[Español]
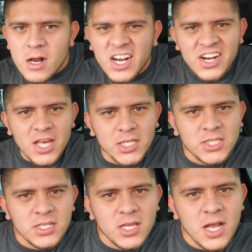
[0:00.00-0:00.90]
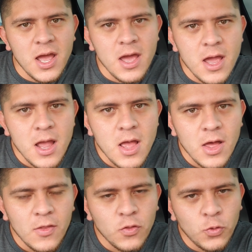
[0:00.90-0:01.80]
Quería decirte que
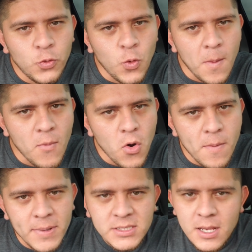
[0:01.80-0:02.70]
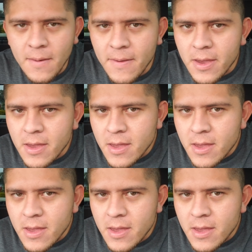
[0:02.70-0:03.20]
tu amor me sabe.